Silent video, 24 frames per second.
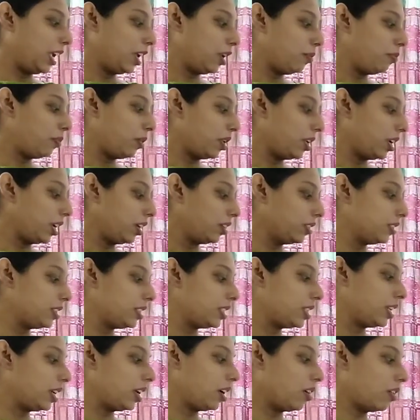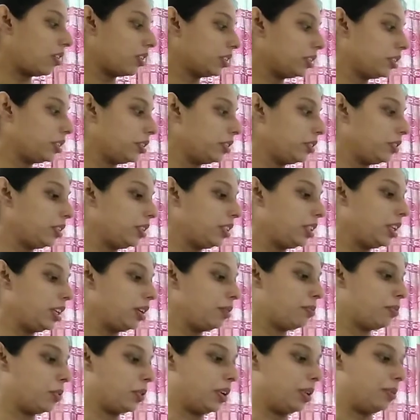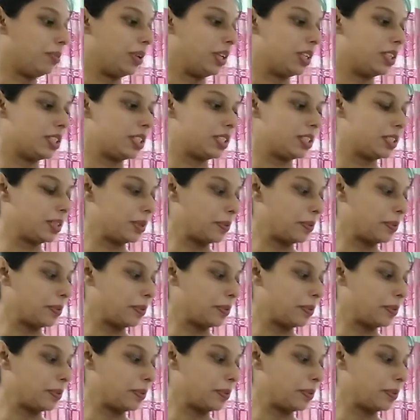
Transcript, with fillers: এরপরে হচ্ছে অর্থনৈতিক পরিবেশ